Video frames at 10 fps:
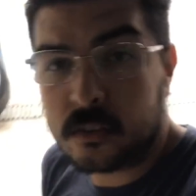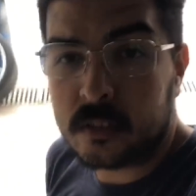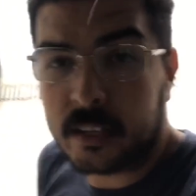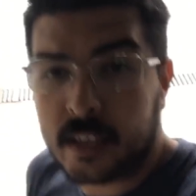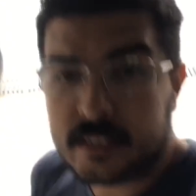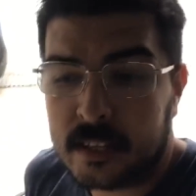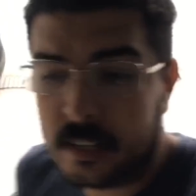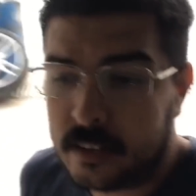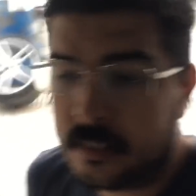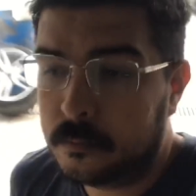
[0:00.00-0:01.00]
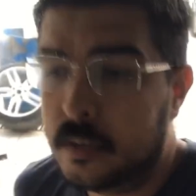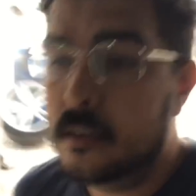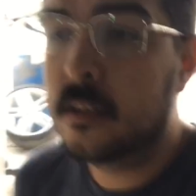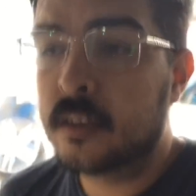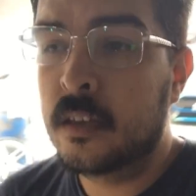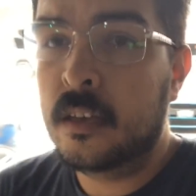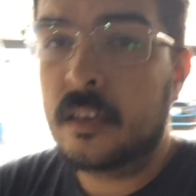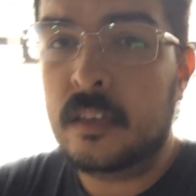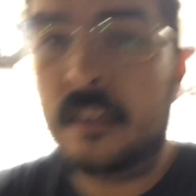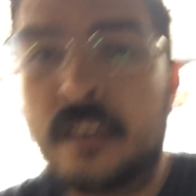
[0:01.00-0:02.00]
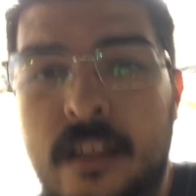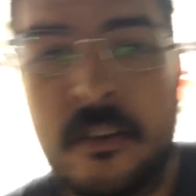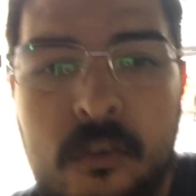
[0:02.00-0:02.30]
estos de aquí que están atrás de mí. Y el